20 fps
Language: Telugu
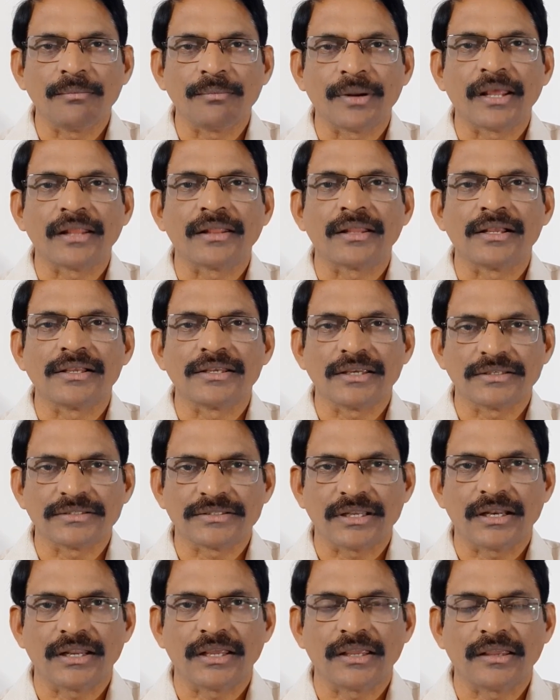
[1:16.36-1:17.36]
ప్రయత్నాలు
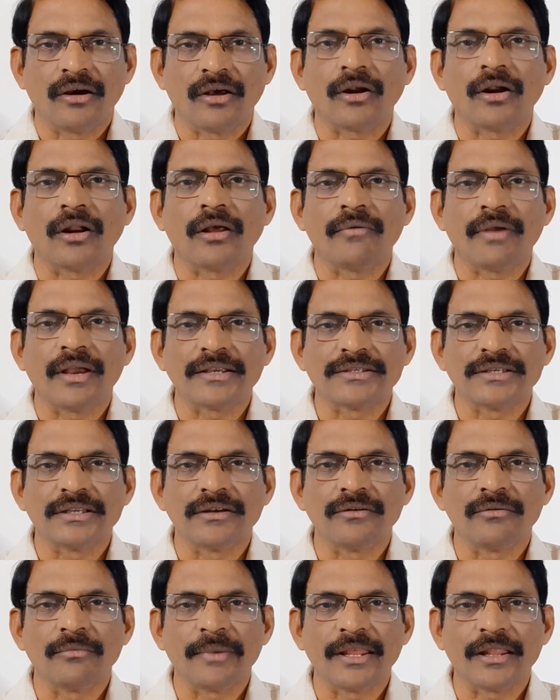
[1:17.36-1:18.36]
చేస్తున్నాయి కరోనా వ్యాక్సిన్
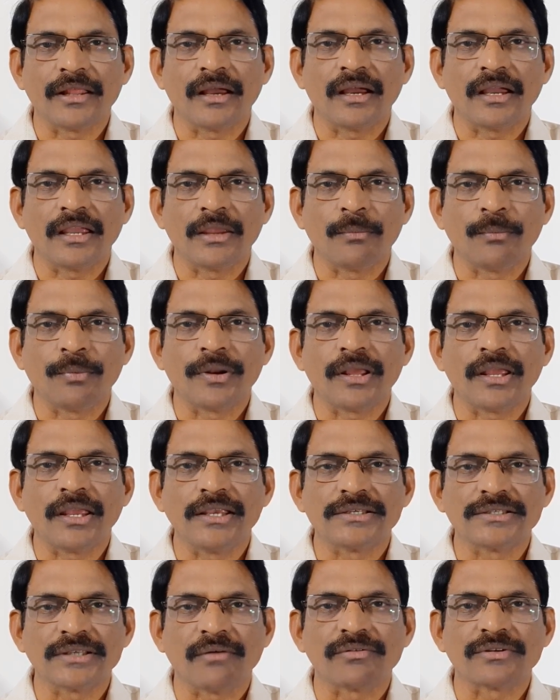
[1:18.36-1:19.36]
మీద ఇప్పటికీ
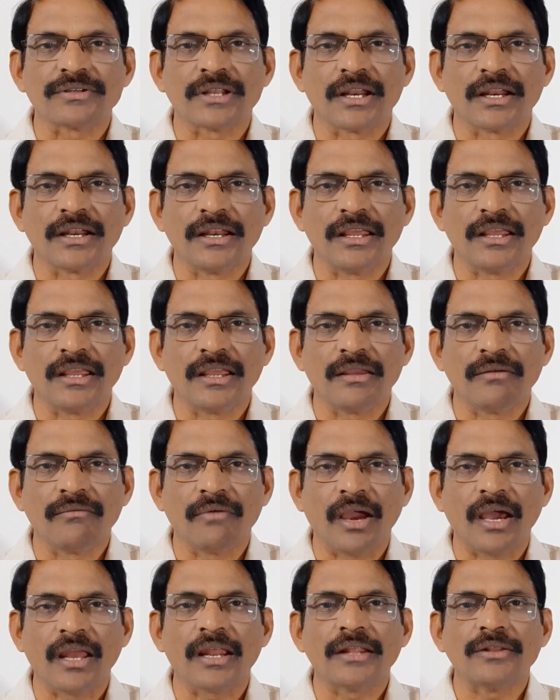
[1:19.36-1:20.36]
ఈ సంస్థలన్నీ
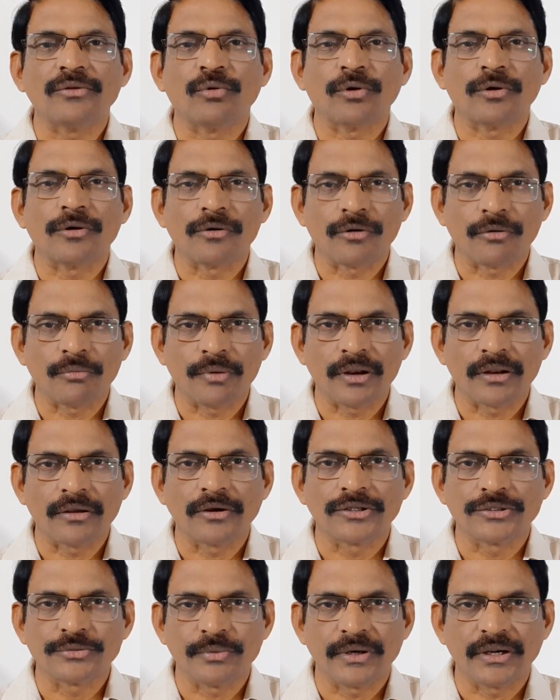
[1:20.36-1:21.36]
వేలాది కోట్ల రూపాయలు
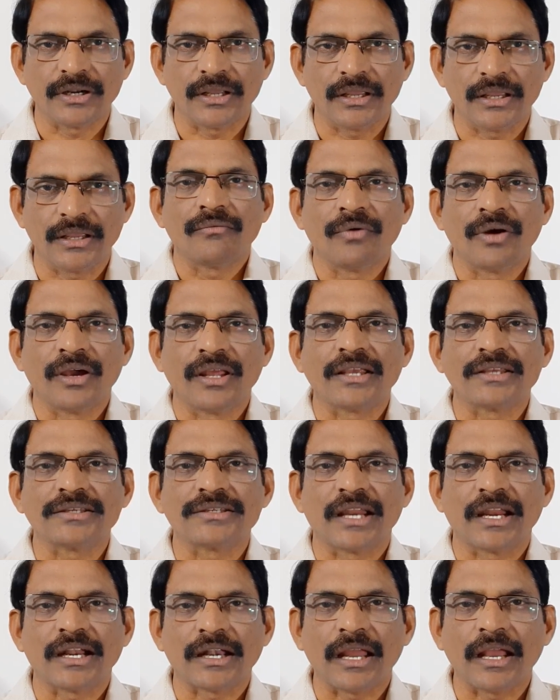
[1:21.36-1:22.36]
ఖర్చు పెట్టాయి వైరస్
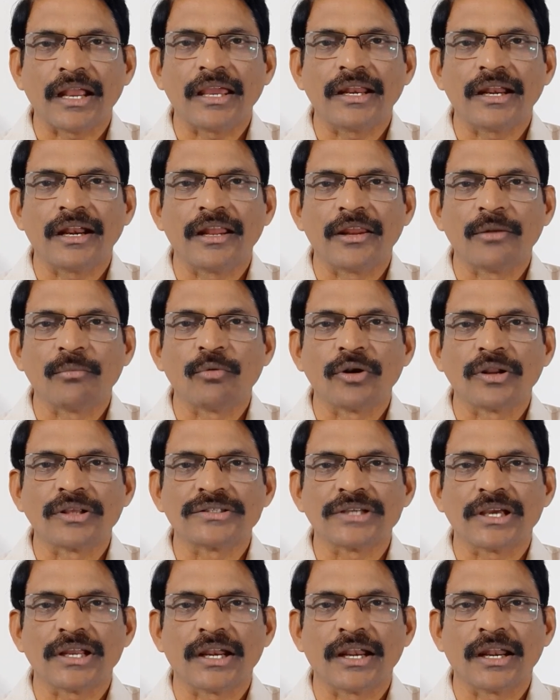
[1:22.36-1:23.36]
ని ఎట్లాగైనా
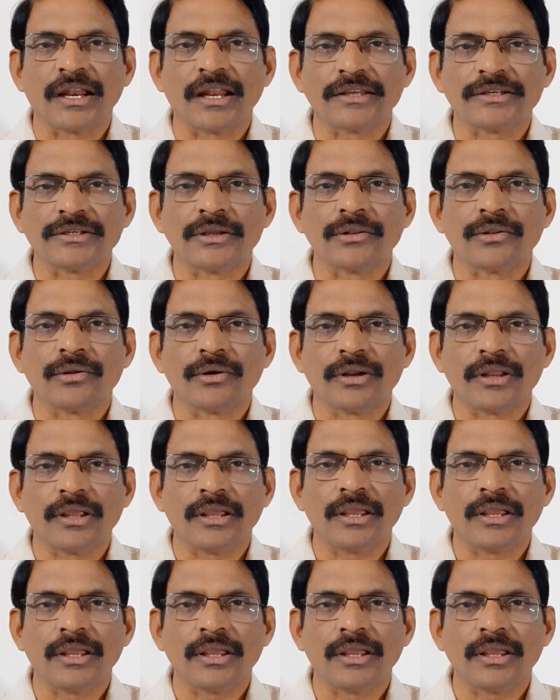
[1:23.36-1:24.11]
నిర్మూలించాలనే లక్ష్యంతో